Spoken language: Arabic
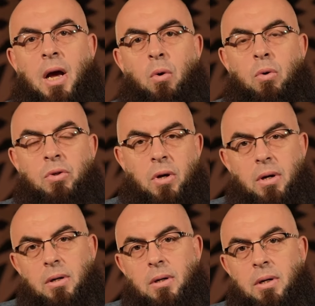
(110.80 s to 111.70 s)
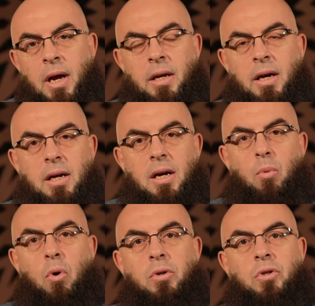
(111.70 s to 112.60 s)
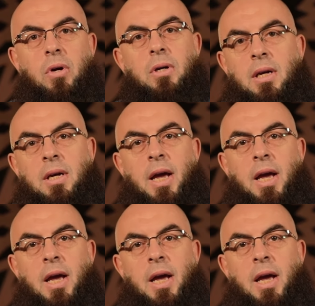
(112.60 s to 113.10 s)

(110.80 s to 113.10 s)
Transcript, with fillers: الحصان يعني يركب الحصان